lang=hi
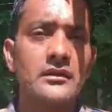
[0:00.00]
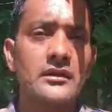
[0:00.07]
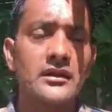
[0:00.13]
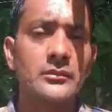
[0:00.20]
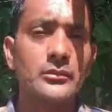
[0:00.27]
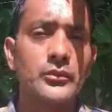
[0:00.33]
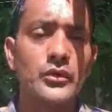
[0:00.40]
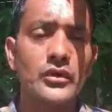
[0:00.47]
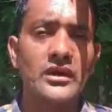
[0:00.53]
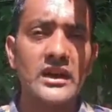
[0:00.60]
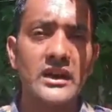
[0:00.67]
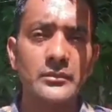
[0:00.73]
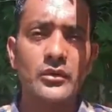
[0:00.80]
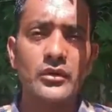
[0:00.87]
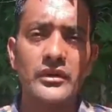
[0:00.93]
रंगपुर
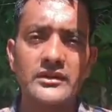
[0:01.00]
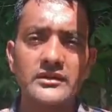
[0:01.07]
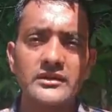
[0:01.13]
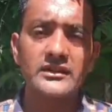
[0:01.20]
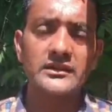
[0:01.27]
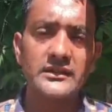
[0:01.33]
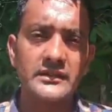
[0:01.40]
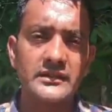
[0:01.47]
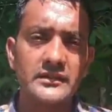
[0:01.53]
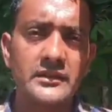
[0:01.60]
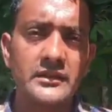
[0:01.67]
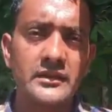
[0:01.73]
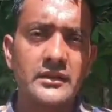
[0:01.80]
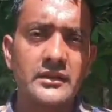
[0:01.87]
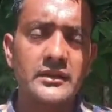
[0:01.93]
लाइम ऑरेंज आदि
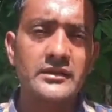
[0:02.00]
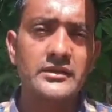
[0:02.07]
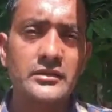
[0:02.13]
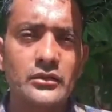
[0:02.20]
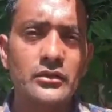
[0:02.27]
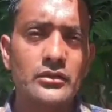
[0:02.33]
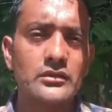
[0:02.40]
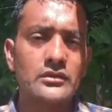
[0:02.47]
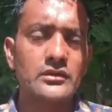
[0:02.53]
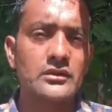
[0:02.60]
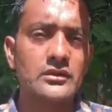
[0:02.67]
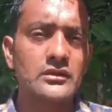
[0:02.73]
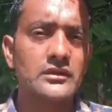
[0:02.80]
इस रोग